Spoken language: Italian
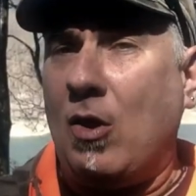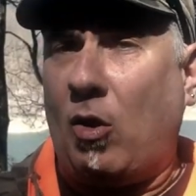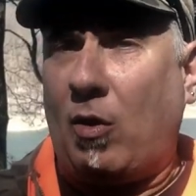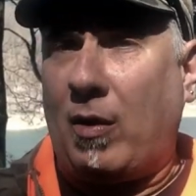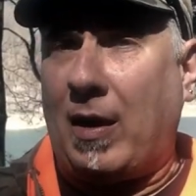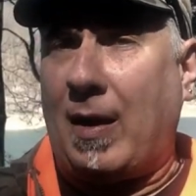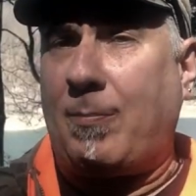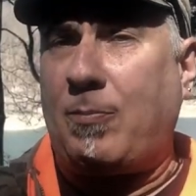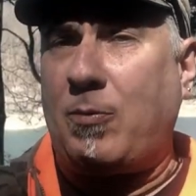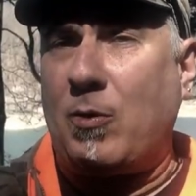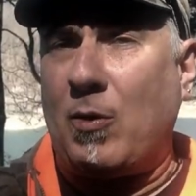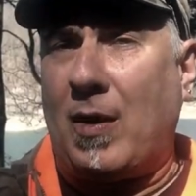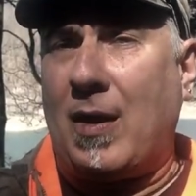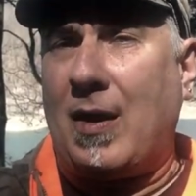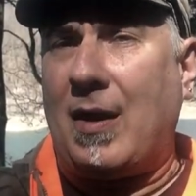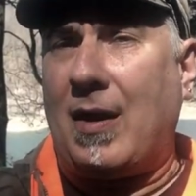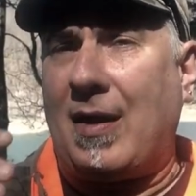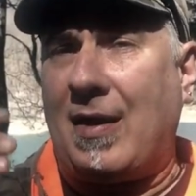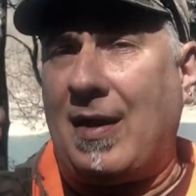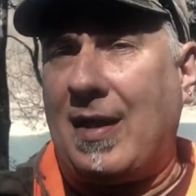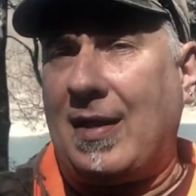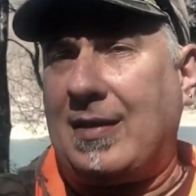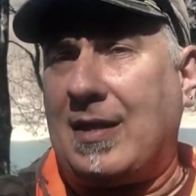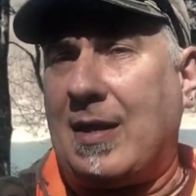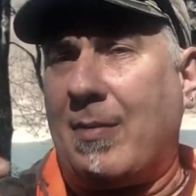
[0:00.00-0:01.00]
Ora più
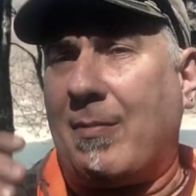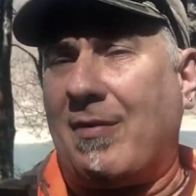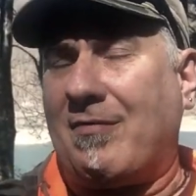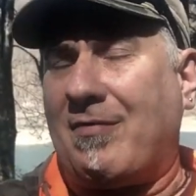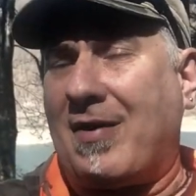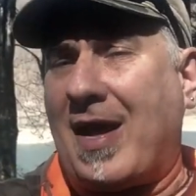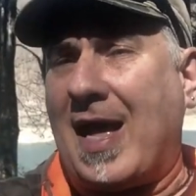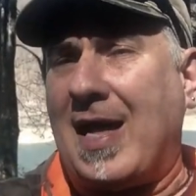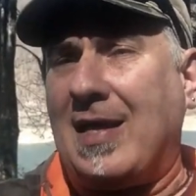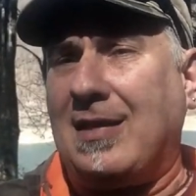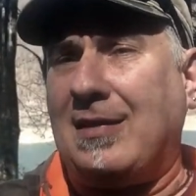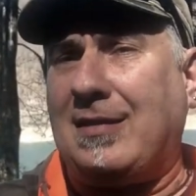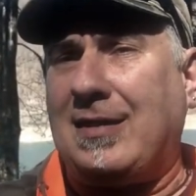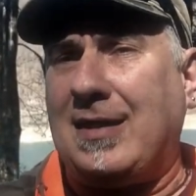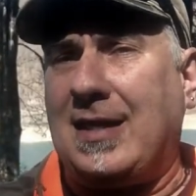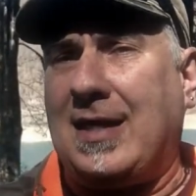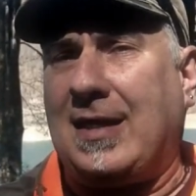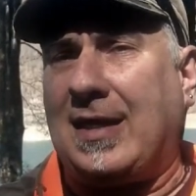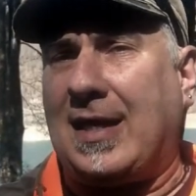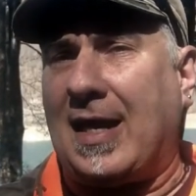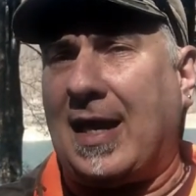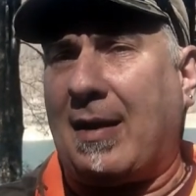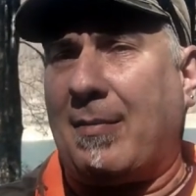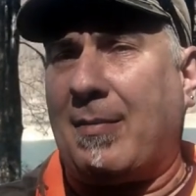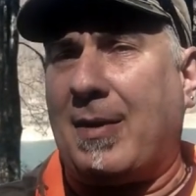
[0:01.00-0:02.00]
andiamo
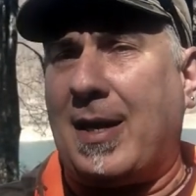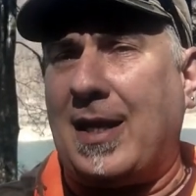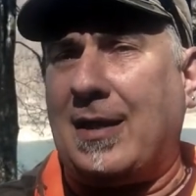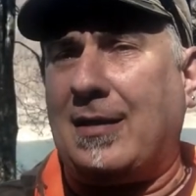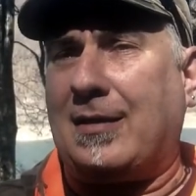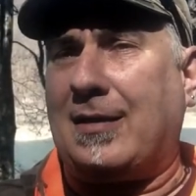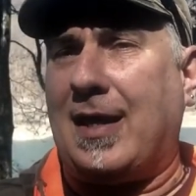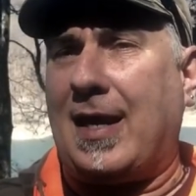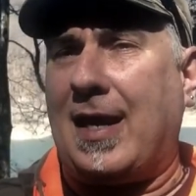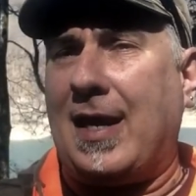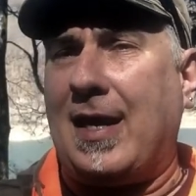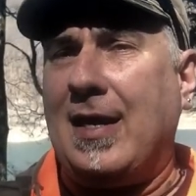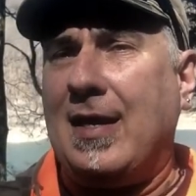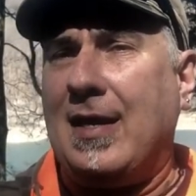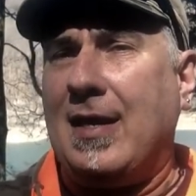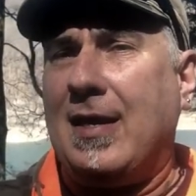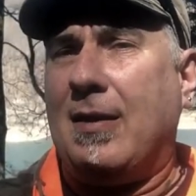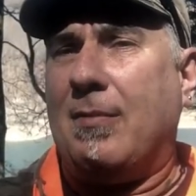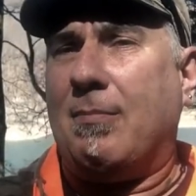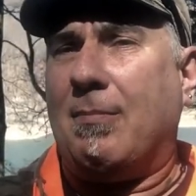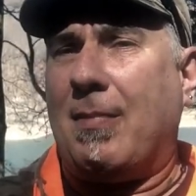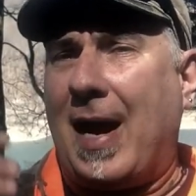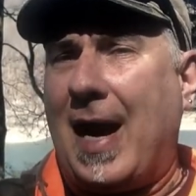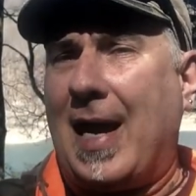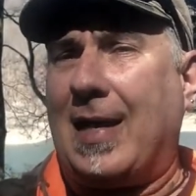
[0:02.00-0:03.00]
avanti, chiaramente
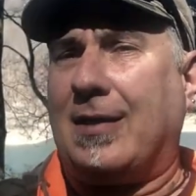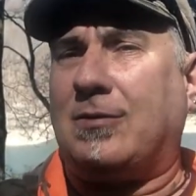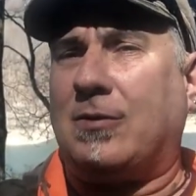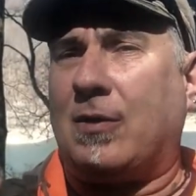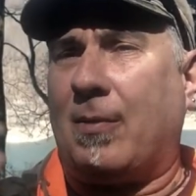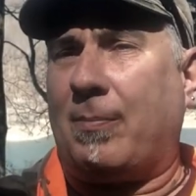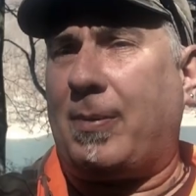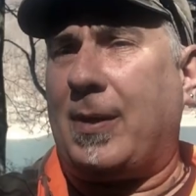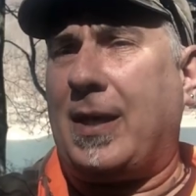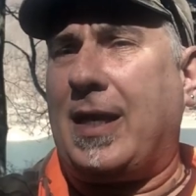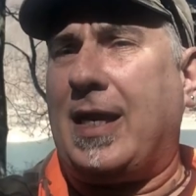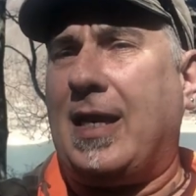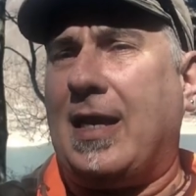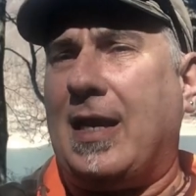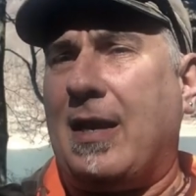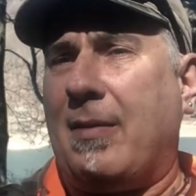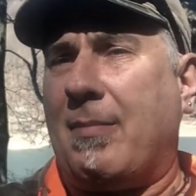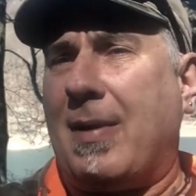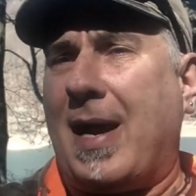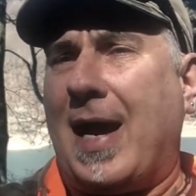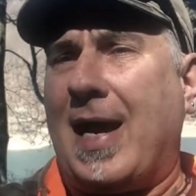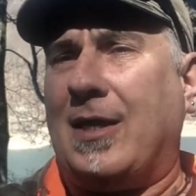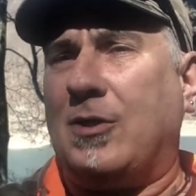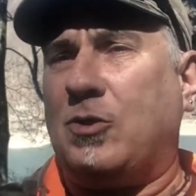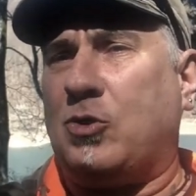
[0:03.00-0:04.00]
marzo, aprile,
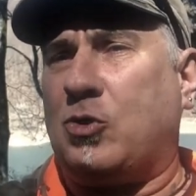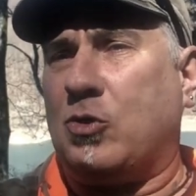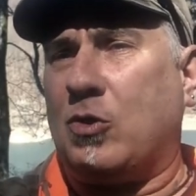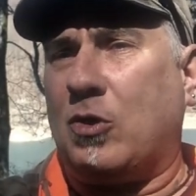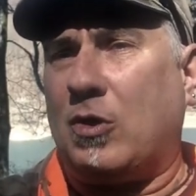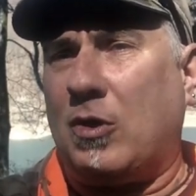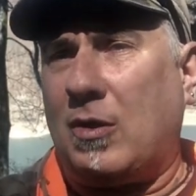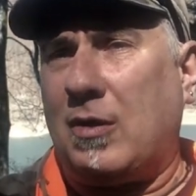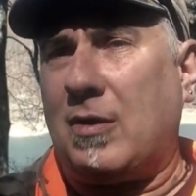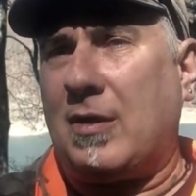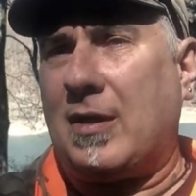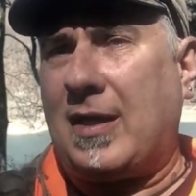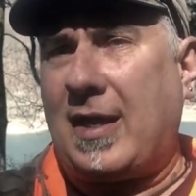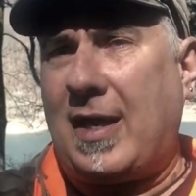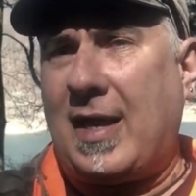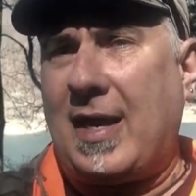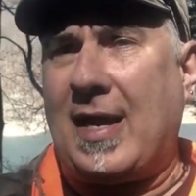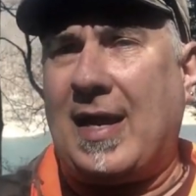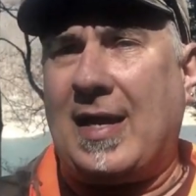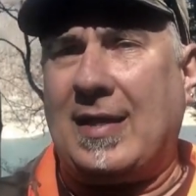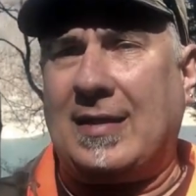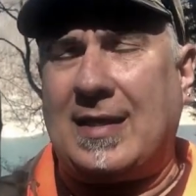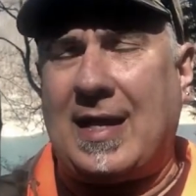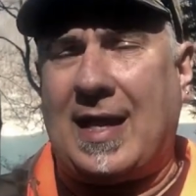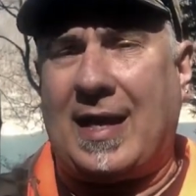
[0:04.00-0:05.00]
maggio e eh,
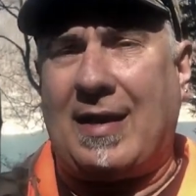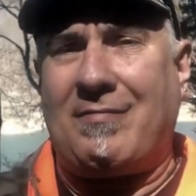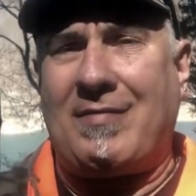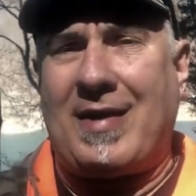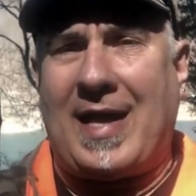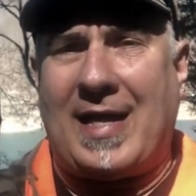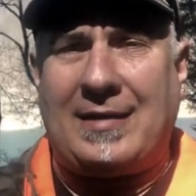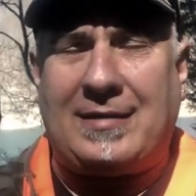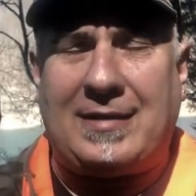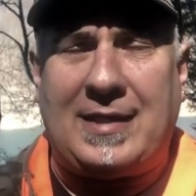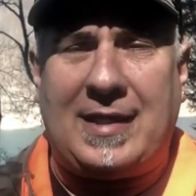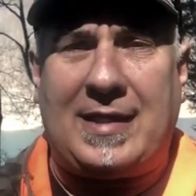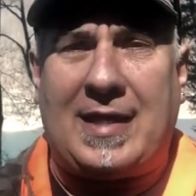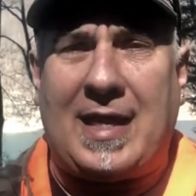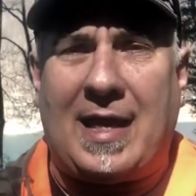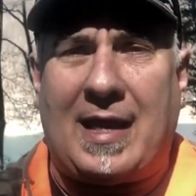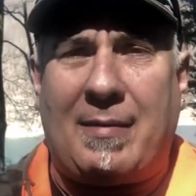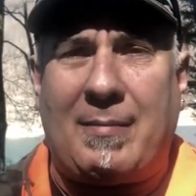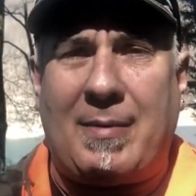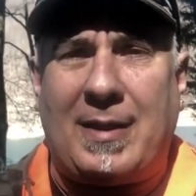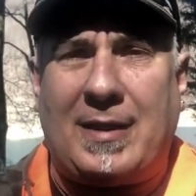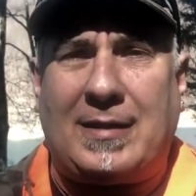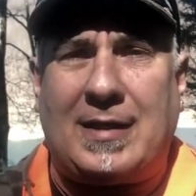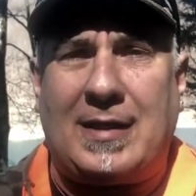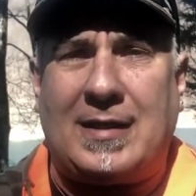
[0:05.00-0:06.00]
andare avanti,
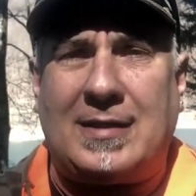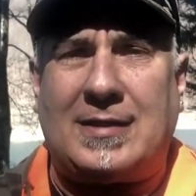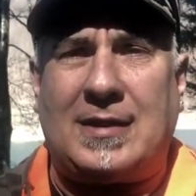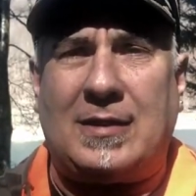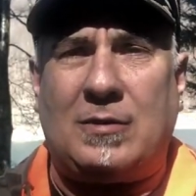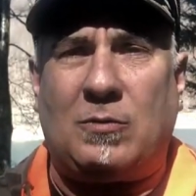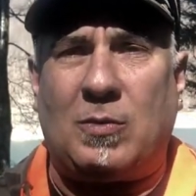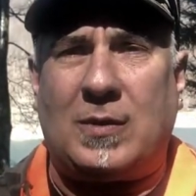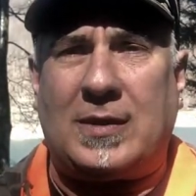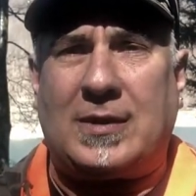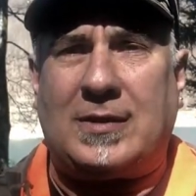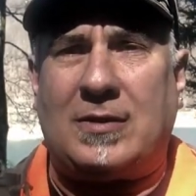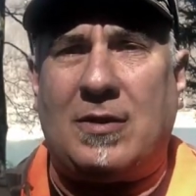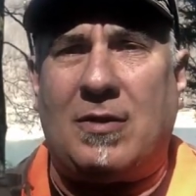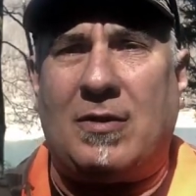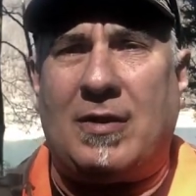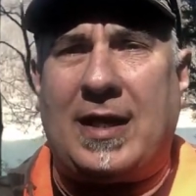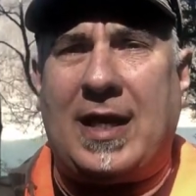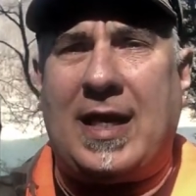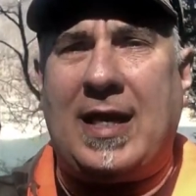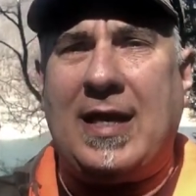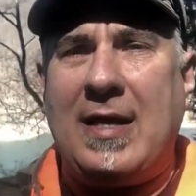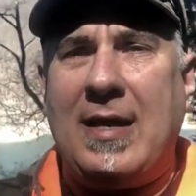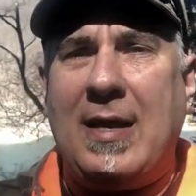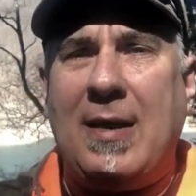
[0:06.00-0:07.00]
chiaramente le
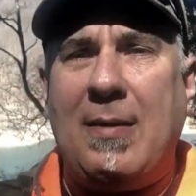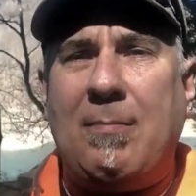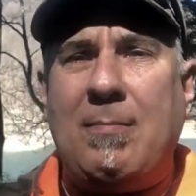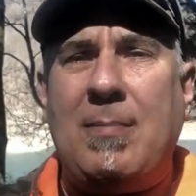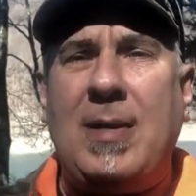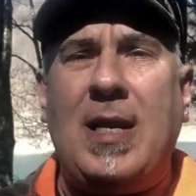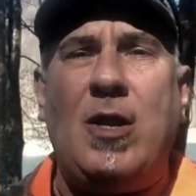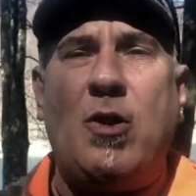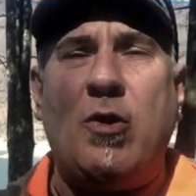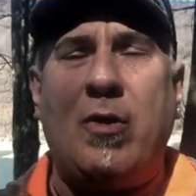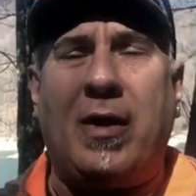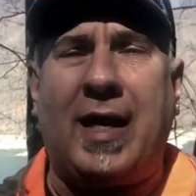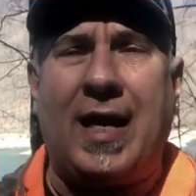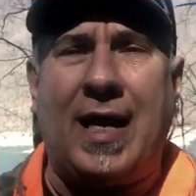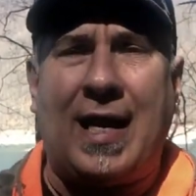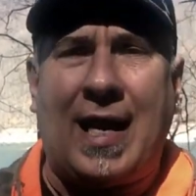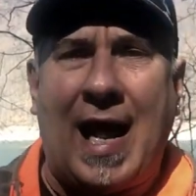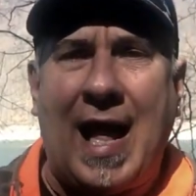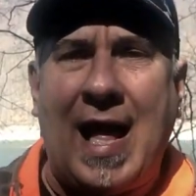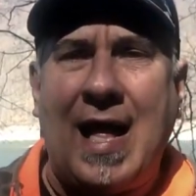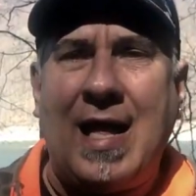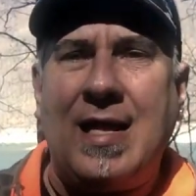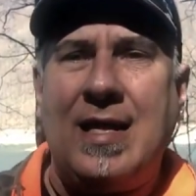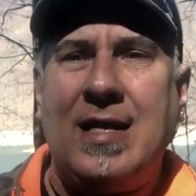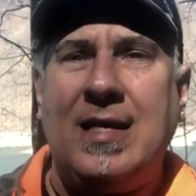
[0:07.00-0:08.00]
situazioni
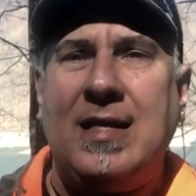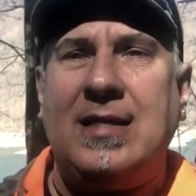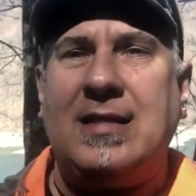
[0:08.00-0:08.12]
migliorerà,